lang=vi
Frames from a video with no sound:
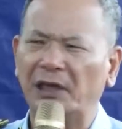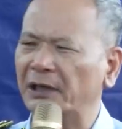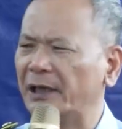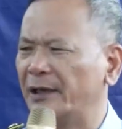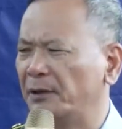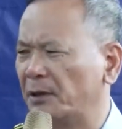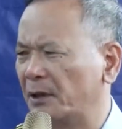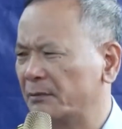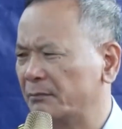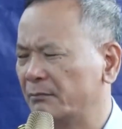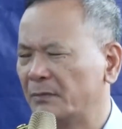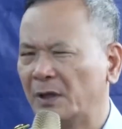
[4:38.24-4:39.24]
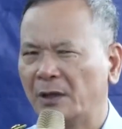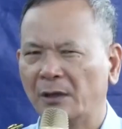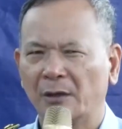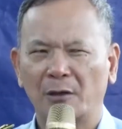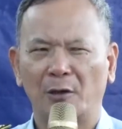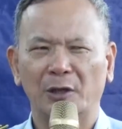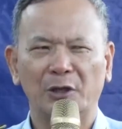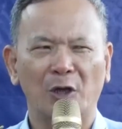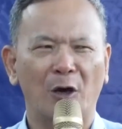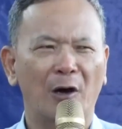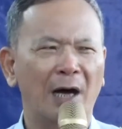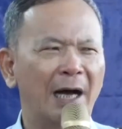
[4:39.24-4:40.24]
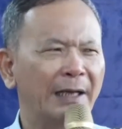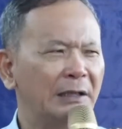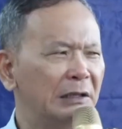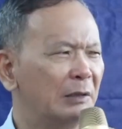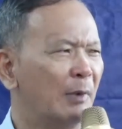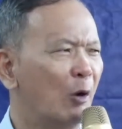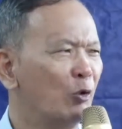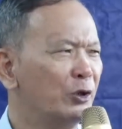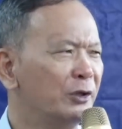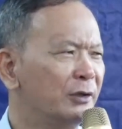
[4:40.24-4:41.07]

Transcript: vật tư y tế của hai huyện Lập Thạch, Sông Lô